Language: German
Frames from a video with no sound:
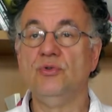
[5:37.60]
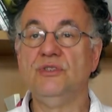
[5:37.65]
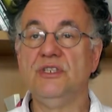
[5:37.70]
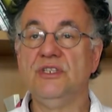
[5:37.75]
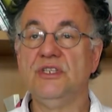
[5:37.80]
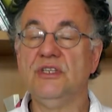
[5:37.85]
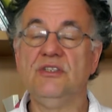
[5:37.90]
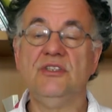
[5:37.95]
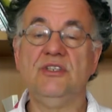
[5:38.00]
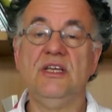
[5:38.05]
Und
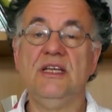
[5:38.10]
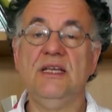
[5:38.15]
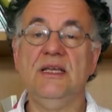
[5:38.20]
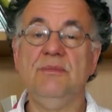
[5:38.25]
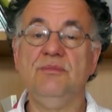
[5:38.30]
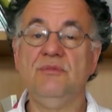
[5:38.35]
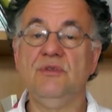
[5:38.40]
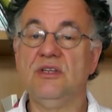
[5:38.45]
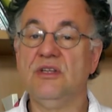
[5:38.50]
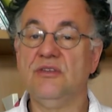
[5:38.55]
die dritte
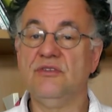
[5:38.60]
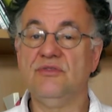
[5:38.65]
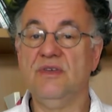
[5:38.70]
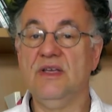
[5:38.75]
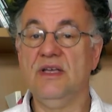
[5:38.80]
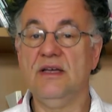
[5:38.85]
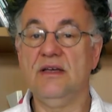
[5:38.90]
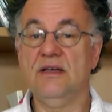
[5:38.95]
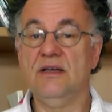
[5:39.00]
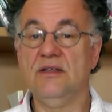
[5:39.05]
Ebene, das
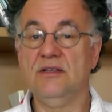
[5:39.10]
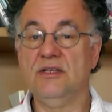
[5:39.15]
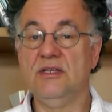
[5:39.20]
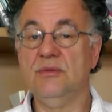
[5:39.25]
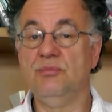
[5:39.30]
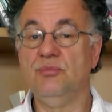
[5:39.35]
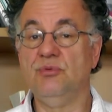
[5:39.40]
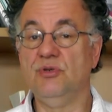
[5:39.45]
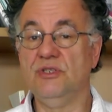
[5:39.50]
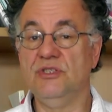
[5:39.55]
wäre
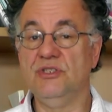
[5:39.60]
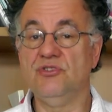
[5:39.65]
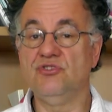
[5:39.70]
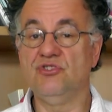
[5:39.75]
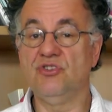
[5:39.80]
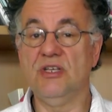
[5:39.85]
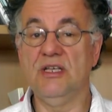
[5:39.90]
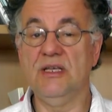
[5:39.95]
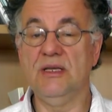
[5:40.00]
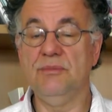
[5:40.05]
die
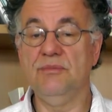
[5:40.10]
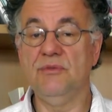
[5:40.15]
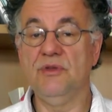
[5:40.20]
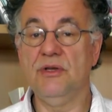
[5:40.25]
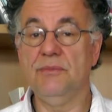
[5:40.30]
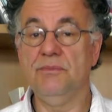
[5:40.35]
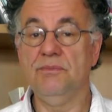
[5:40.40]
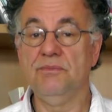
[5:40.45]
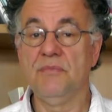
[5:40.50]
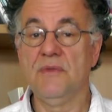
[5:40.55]
politische
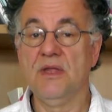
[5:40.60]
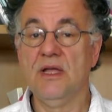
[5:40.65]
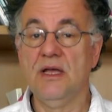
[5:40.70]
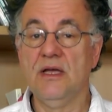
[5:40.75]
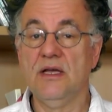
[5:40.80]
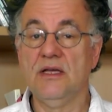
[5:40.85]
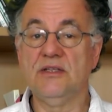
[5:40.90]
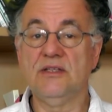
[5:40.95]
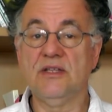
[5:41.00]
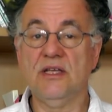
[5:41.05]
Ebene.
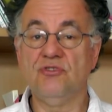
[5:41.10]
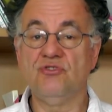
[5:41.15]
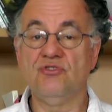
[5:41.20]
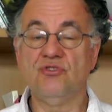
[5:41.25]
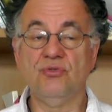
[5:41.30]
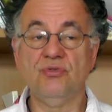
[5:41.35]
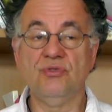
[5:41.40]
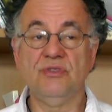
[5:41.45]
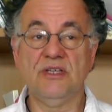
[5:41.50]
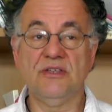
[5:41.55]
Ich denke
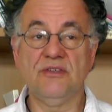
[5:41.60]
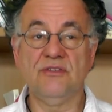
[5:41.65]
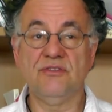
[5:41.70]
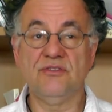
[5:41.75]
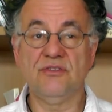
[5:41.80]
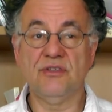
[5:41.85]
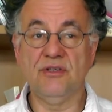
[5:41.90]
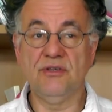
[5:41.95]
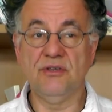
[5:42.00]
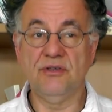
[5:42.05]
schon,
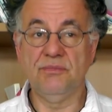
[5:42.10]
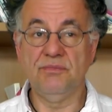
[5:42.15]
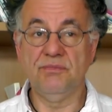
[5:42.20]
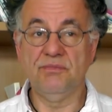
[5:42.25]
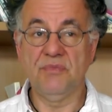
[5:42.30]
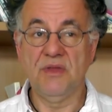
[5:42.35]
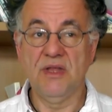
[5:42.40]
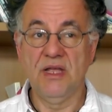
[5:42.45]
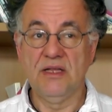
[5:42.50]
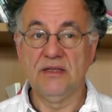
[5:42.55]
dass
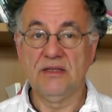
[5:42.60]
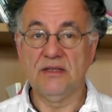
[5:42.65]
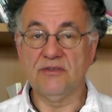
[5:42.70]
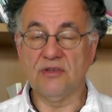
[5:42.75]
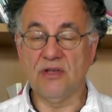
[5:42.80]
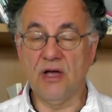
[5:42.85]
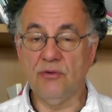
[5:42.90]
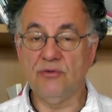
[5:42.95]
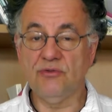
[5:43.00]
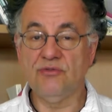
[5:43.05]
ähm,
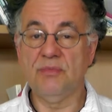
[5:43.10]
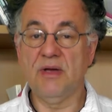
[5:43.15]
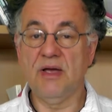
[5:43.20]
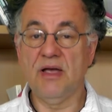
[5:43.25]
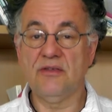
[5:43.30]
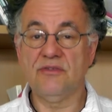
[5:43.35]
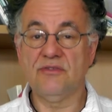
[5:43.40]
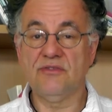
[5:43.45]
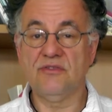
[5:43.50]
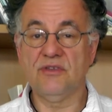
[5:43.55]
das
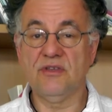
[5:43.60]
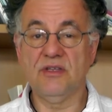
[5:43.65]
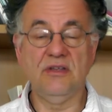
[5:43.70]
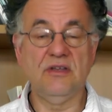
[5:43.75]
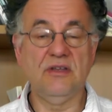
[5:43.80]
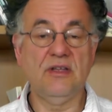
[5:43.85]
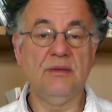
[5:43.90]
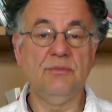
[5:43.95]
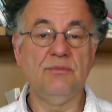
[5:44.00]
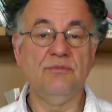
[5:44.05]
Ausmaß,
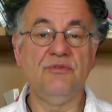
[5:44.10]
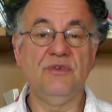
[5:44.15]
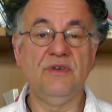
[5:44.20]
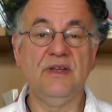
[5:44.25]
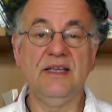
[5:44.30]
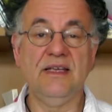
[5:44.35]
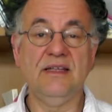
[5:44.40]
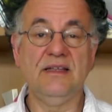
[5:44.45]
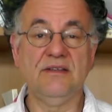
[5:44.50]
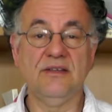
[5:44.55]
in dem
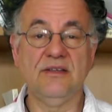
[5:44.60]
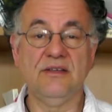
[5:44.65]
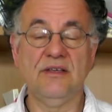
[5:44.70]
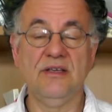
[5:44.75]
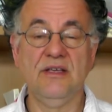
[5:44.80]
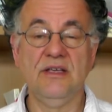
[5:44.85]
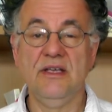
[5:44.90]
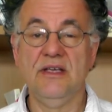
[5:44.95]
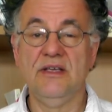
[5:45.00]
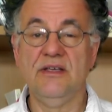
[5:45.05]

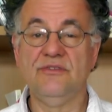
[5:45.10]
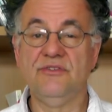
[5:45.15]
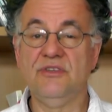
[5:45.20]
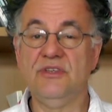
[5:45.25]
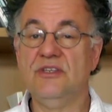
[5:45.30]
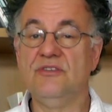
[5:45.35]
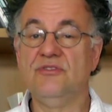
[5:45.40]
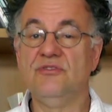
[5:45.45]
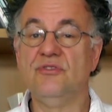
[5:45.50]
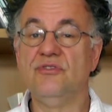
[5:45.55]
Pflegende
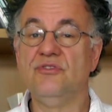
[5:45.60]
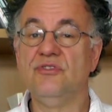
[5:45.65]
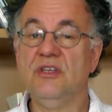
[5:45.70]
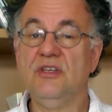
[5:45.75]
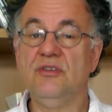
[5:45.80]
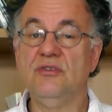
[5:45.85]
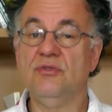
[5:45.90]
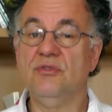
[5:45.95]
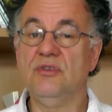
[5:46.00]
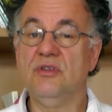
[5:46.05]
sich zu
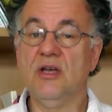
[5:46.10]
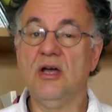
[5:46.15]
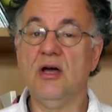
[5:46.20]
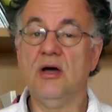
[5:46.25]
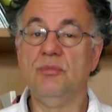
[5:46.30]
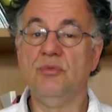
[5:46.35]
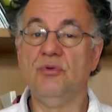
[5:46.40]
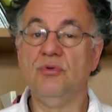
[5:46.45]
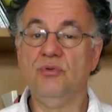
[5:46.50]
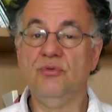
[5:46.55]
sich und
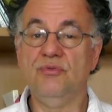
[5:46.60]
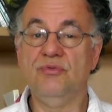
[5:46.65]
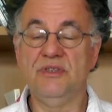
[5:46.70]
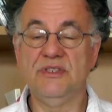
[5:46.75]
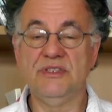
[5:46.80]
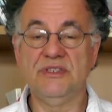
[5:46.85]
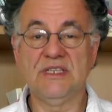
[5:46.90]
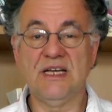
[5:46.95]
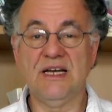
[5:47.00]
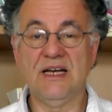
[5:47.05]
ihrer
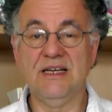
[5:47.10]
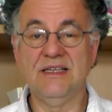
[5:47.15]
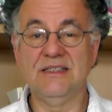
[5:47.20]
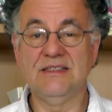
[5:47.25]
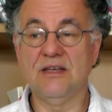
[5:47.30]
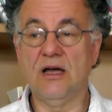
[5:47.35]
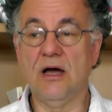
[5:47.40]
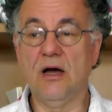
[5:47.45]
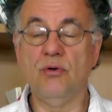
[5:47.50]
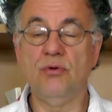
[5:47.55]

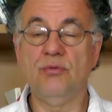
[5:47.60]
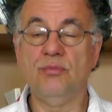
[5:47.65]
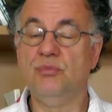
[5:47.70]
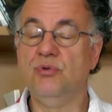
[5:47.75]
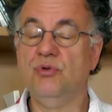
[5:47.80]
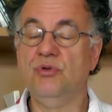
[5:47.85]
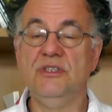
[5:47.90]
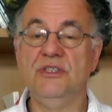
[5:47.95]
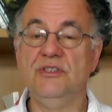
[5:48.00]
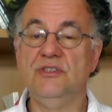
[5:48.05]
Beruflichkeit auch
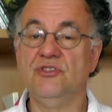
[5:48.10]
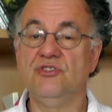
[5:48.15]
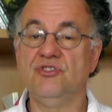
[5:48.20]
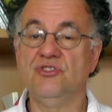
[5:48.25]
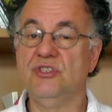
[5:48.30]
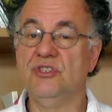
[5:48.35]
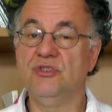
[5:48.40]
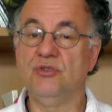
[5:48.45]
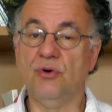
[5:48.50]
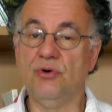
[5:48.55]

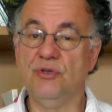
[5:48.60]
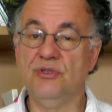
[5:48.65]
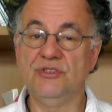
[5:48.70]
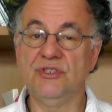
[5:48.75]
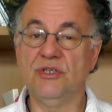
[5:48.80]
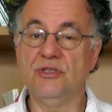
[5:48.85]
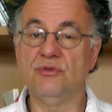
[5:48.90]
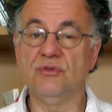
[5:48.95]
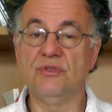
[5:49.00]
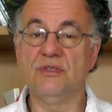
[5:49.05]
politisch nicht
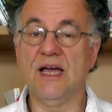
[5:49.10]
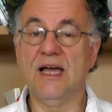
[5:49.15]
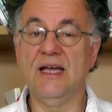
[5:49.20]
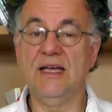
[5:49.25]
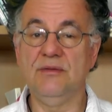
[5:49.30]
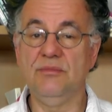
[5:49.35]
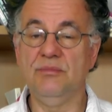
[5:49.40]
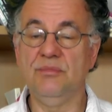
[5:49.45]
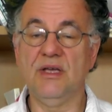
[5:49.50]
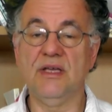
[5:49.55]
äußern und
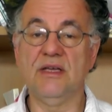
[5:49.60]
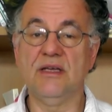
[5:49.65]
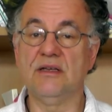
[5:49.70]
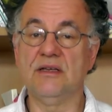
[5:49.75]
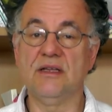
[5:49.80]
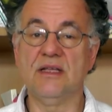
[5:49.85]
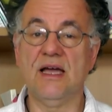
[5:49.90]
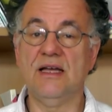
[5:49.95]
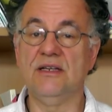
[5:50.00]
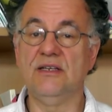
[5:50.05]

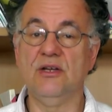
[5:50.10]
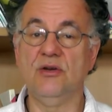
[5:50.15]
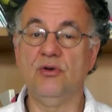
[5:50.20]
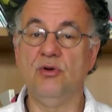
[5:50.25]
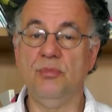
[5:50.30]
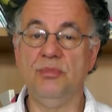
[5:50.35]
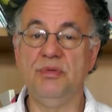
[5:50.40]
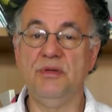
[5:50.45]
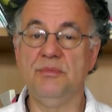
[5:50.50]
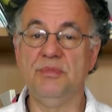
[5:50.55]
einbringen, keine
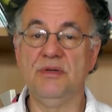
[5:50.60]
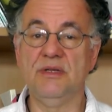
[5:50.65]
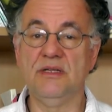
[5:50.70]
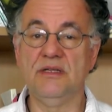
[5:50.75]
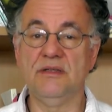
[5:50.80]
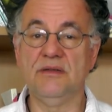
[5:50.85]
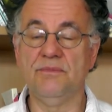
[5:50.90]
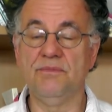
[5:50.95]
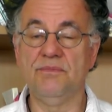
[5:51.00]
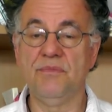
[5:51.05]
Lobby
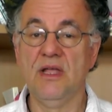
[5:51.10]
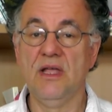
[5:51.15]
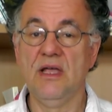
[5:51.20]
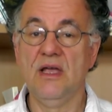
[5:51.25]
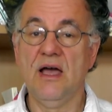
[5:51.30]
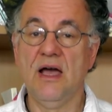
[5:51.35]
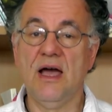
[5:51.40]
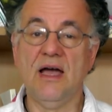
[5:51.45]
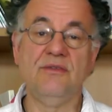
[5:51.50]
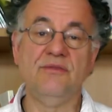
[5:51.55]
bilden,
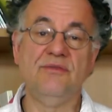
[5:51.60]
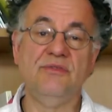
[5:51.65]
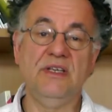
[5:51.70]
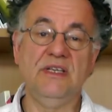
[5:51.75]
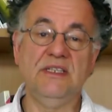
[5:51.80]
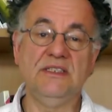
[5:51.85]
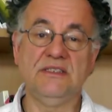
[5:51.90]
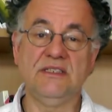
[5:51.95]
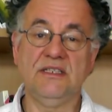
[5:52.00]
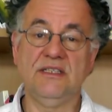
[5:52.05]
ein
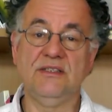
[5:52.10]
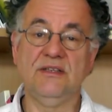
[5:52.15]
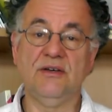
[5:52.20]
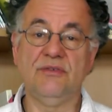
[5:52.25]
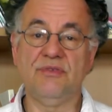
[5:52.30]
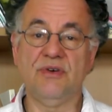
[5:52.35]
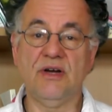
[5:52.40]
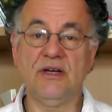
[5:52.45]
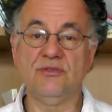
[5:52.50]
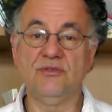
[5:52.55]

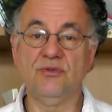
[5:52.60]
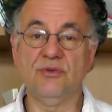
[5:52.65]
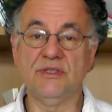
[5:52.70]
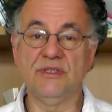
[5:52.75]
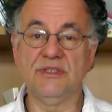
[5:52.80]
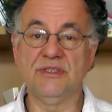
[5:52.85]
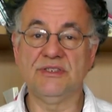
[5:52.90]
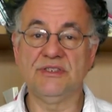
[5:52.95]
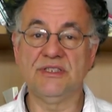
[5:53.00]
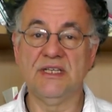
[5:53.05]
wesentlicher
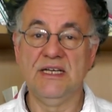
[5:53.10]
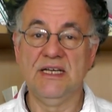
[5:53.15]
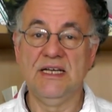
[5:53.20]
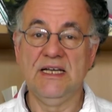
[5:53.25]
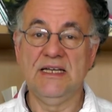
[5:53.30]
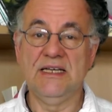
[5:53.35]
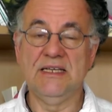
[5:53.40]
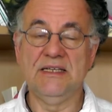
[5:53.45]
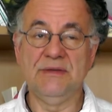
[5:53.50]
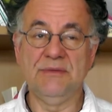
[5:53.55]
Faktor ist,
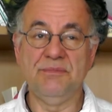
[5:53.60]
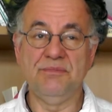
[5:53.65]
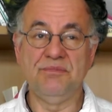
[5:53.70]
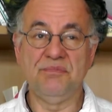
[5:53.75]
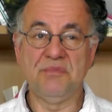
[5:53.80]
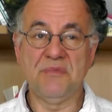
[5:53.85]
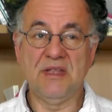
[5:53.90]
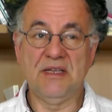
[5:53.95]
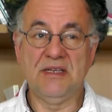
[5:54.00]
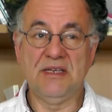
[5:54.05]

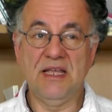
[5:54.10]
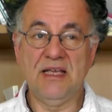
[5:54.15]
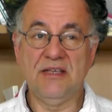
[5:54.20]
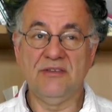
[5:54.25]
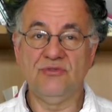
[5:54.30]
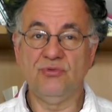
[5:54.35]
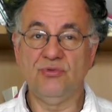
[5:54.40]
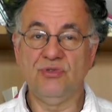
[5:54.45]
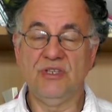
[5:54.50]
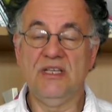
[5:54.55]
ähm,
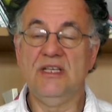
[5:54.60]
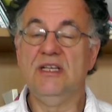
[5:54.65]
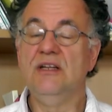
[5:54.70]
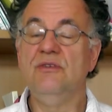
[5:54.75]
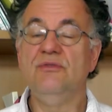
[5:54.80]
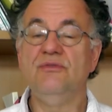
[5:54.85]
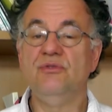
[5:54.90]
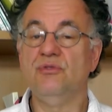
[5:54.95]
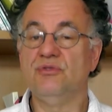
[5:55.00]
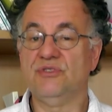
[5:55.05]
der so die
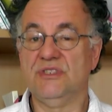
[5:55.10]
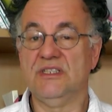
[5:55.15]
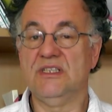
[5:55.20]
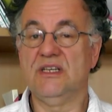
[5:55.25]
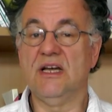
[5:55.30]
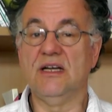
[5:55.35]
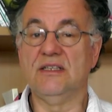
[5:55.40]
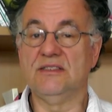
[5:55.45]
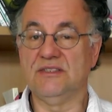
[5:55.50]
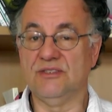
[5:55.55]

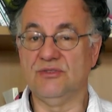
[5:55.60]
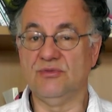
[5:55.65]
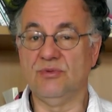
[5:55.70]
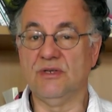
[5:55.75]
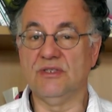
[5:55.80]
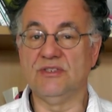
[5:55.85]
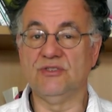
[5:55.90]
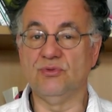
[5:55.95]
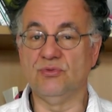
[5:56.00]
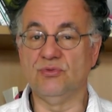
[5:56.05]

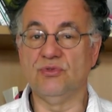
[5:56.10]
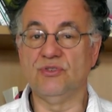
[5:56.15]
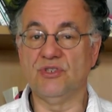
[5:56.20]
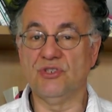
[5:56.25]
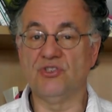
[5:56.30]
Hilflosigkeitssituation